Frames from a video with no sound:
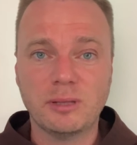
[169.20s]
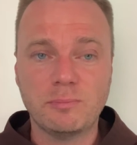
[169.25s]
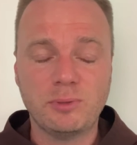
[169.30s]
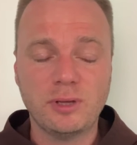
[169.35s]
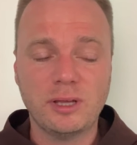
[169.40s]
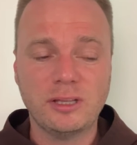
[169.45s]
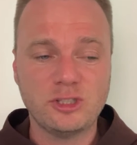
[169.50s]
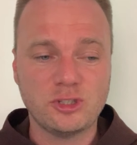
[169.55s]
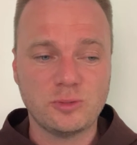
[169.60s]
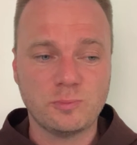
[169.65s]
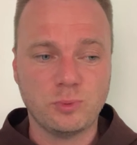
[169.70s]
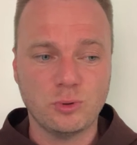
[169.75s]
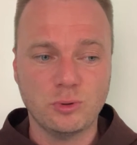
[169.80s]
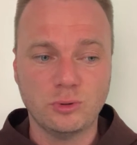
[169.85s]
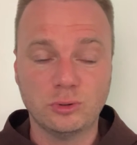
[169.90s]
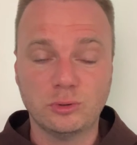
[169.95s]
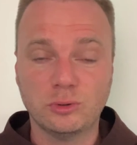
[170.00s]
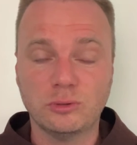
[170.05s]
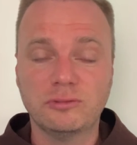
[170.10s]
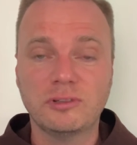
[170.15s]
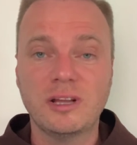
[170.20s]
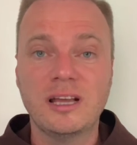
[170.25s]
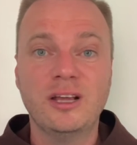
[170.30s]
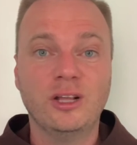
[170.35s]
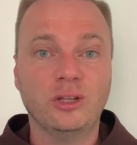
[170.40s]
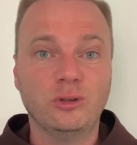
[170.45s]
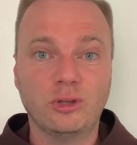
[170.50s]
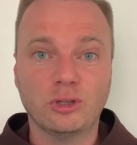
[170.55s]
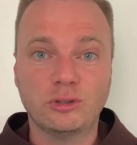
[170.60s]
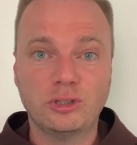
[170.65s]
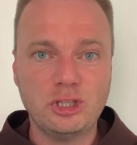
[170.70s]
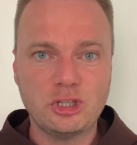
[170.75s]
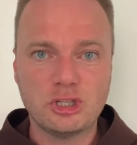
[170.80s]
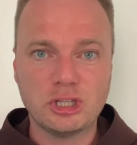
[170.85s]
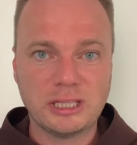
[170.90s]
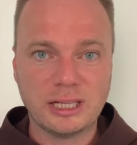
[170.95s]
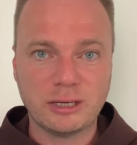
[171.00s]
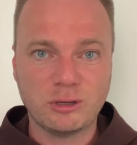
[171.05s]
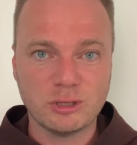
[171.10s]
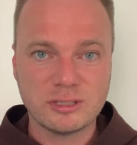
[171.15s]
pięć punktów dotyczy
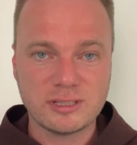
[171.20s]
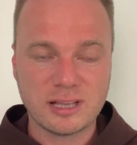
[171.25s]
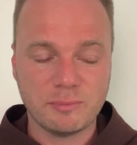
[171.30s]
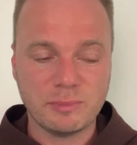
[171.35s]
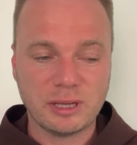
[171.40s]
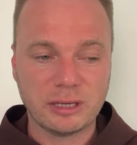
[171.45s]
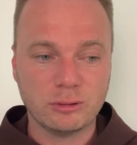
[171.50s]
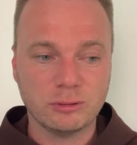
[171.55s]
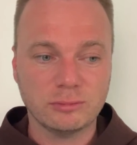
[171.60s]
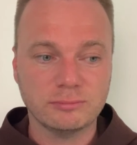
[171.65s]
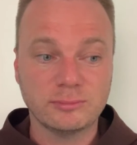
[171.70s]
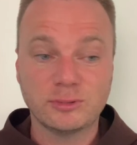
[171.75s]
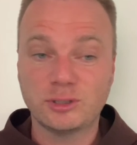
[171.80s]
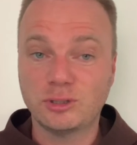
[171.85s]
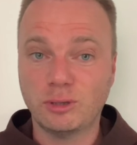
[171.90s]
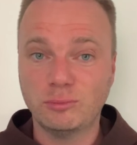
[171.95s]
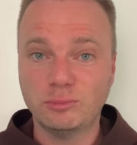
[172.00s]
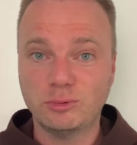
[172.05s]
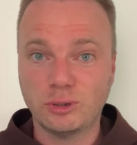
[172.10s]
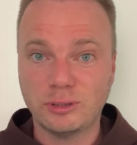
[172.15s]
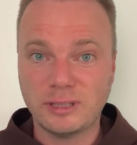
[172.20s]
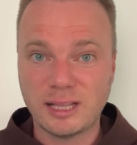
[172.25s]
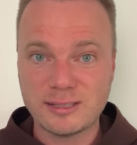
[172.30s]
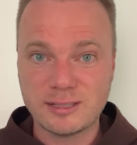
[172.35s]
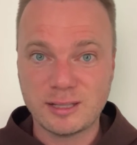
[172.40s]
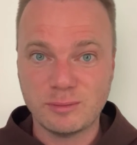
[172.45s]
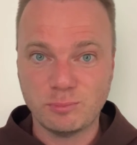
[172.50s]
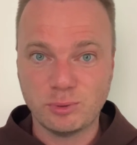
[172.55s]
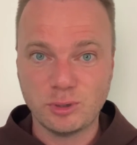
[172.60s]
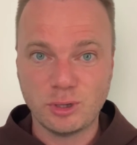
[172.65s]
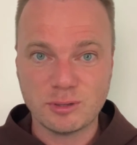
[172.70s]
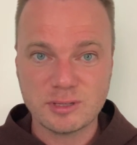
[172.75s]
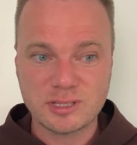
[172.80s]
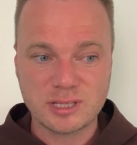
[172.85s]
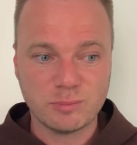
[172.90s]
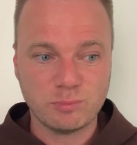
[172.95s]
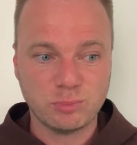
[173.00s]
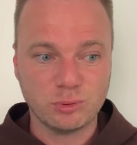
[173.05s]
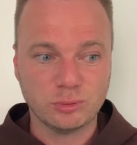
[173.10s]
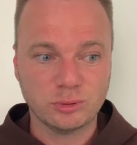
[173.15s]
tego samego. Są to następujące
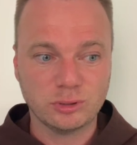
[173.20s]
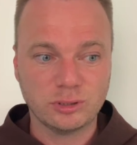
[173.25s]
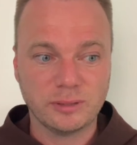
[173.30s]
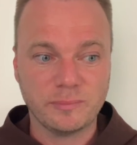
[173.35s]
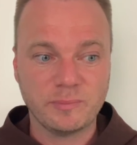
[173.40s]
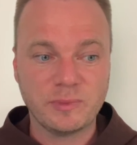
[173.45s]
punkty.